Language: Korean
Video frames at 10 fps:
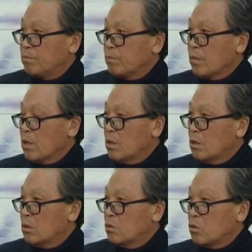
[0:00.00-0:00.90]
음, 네.
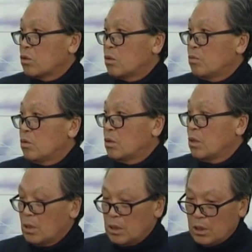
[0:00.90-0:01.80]
조선어 무용.
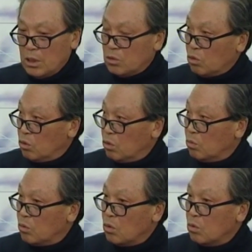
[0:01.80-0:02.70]
이조선어
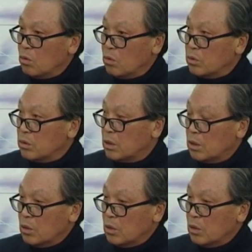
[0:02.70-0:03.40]
무용론은